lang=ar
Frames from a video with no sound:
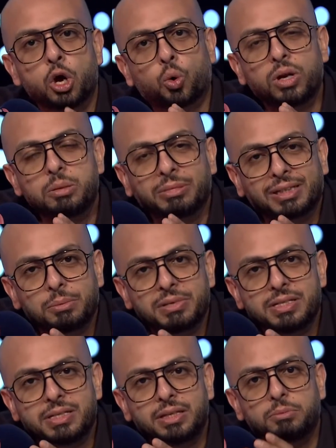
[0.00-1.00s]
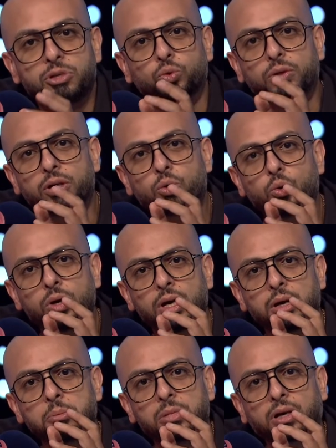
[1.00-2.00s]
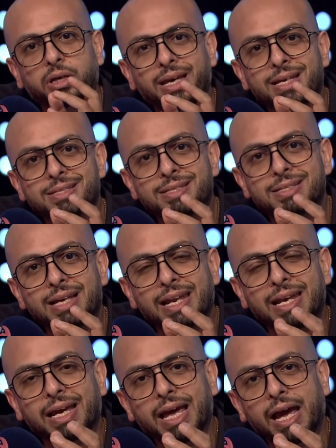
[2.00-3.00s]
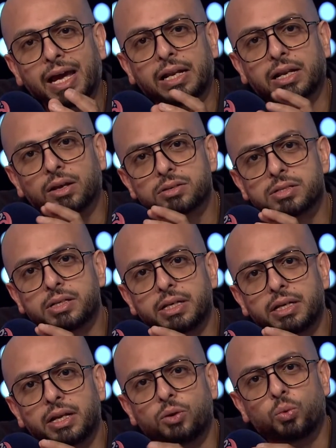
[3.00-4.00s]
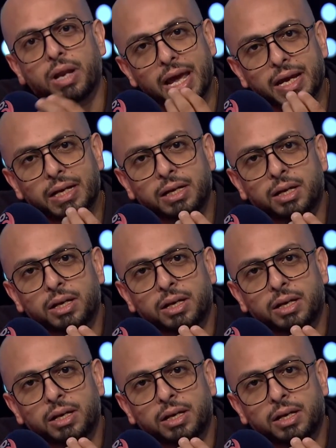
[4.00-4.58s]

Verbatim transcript: كل ما ده بيزيد بيدركوا مقياس النجاح الاصلي للولايه